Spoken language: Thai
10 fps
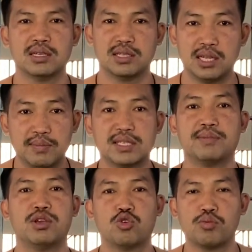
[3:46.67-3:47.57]
ทีนี้มันจะ
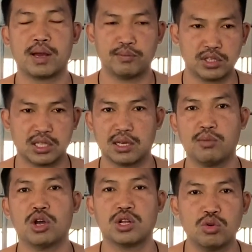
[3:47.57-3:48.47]
ไม่คุมกันเพราะติดทั้ง
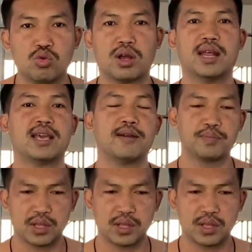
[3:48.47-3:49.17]
พ่อทั้งลูกอะไรเงี้ย